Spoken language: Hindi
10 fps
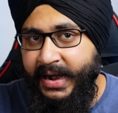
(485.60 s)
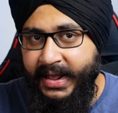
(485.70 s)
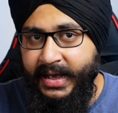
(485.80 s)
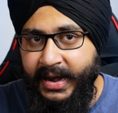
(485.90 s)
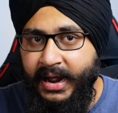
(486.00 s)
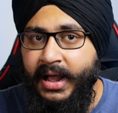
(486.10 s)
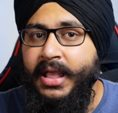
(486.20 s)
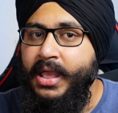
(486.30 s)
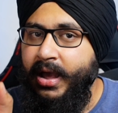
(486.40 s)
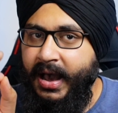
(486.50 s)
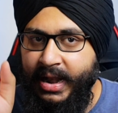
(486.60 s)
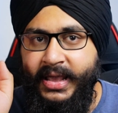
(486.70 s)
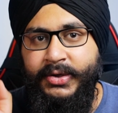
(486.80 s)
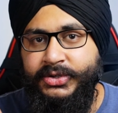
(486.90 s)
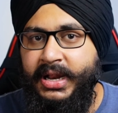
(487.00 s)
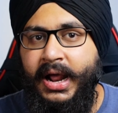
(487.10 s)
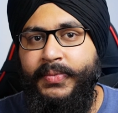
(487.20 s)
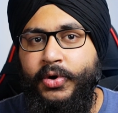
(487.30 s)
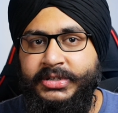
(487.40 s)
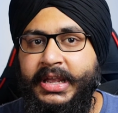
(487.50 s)
रेडी करेगा हालांकि उसके लिए
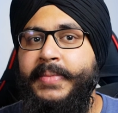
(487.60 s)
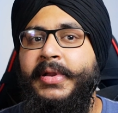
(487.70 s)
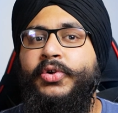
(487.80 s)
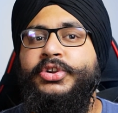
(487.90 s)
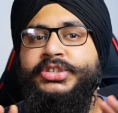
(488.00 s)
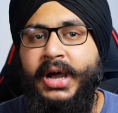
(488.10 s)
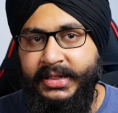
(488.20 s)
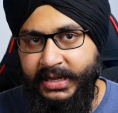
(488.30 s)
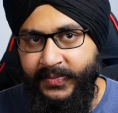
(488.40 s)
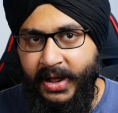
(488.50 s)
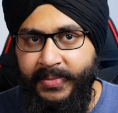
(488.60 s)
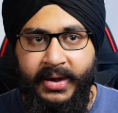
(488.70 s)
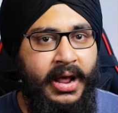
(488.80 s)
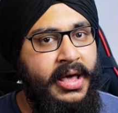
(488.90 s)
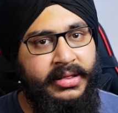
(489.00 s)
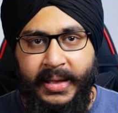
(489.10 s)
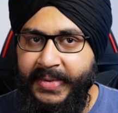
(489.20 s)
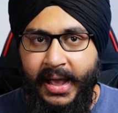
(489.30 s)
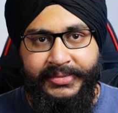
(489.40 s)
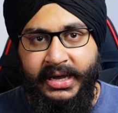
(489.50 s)
आपको चाहिए बिल्कुल शांत एनवायरनमेंट
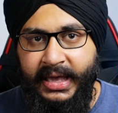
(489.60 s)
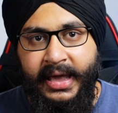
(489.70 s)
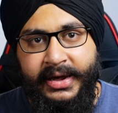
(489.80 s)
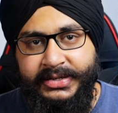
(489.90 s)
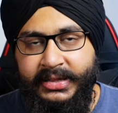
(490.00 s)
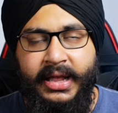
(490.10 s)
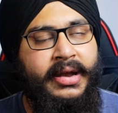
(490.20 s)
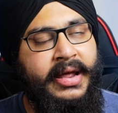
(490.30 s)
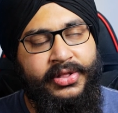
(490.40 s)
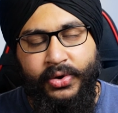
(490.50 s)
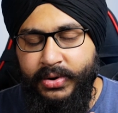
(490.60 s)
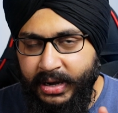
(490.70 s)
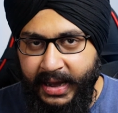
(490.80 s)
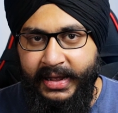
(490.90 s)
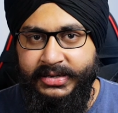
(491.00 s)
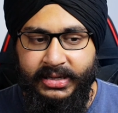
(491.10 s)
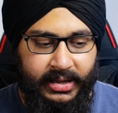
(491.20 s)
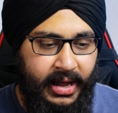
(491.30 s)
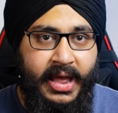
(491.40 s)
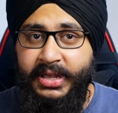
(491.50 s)
तभी आप जाके ये कर सकते हैं नहीं तो नहीं कर सकते तो